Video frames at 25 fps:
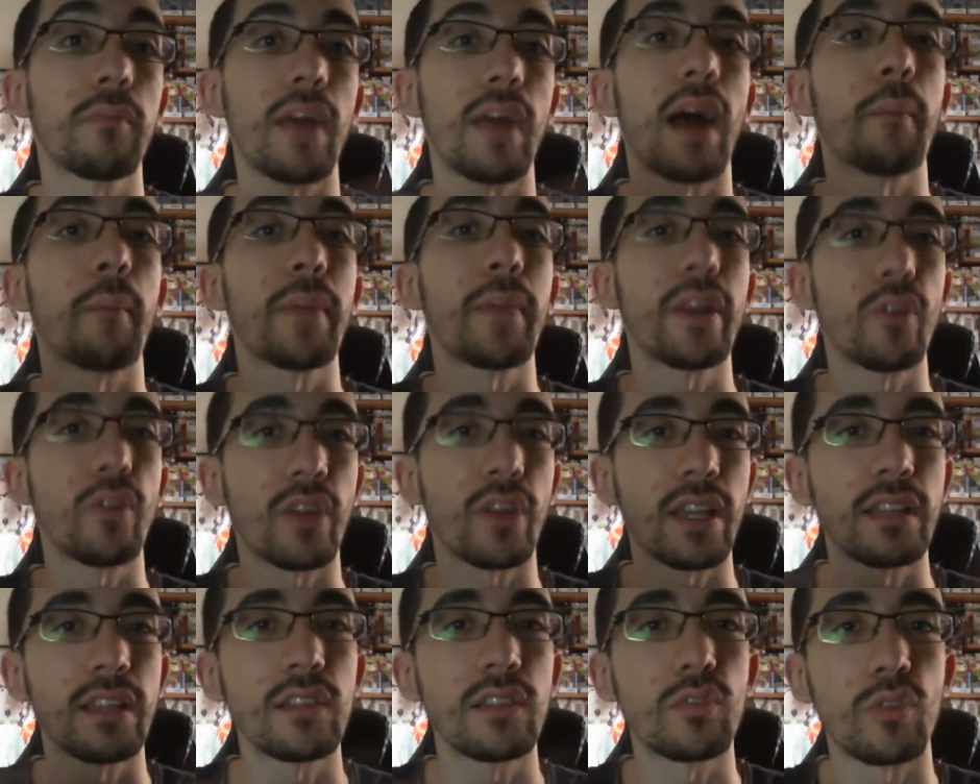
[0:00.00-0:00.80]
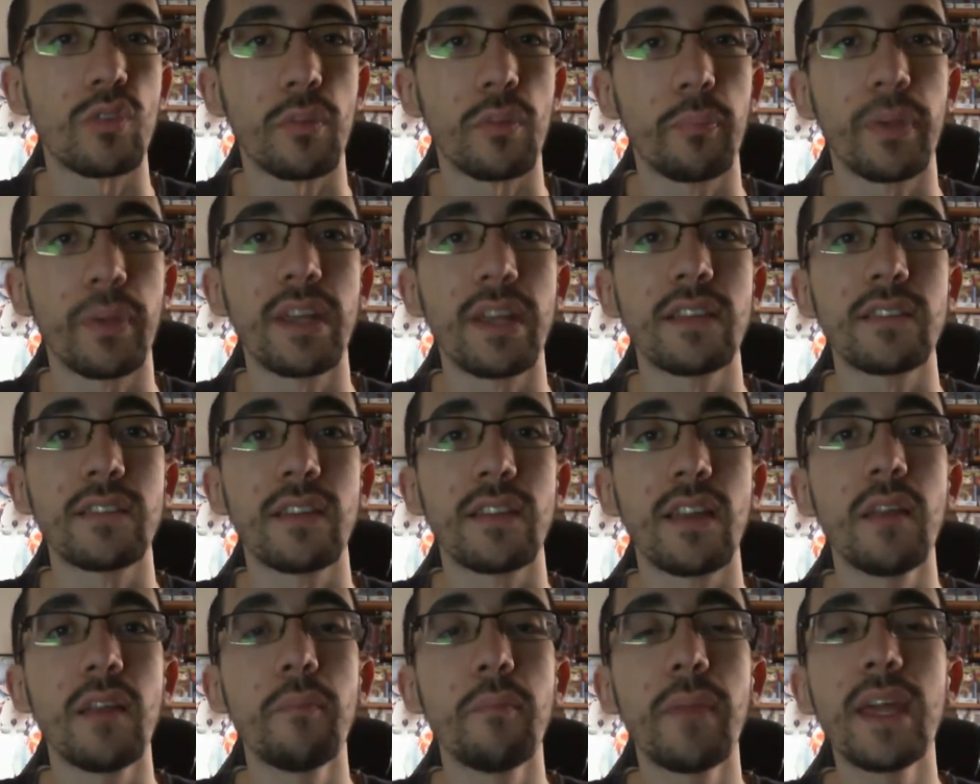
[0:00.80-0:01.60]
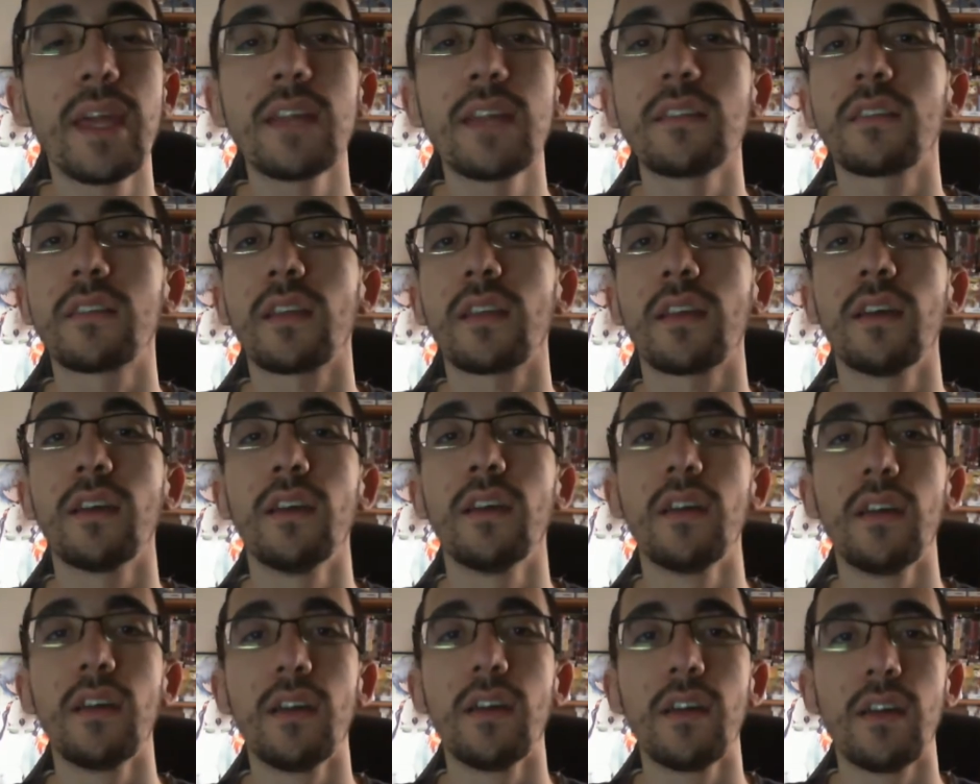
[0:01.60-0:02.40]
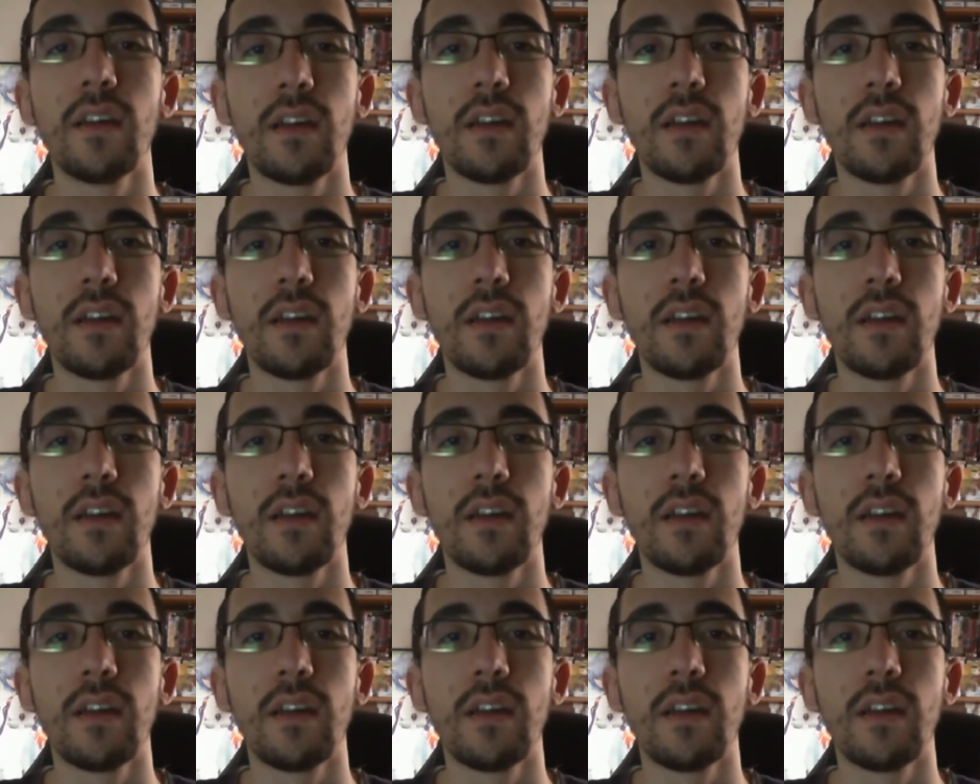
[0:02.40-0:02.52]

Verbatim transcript: a meno che di sorprese nel mentre.